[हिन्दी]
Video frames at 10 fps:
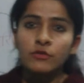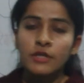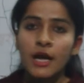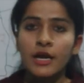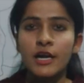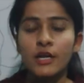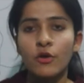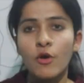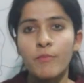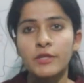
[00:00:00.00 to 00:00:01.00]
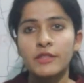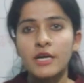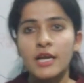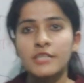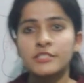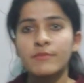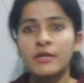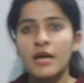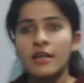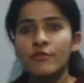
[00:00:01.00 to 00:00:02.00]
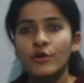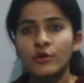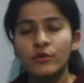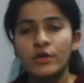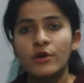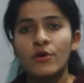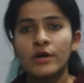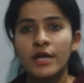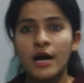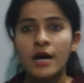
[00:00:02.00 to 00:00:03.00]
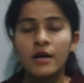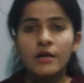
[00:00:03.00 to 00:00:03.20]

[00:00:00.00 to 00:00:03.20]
उत्तराखंड को पृथक राज्य बनाना ज़रूरी हो गया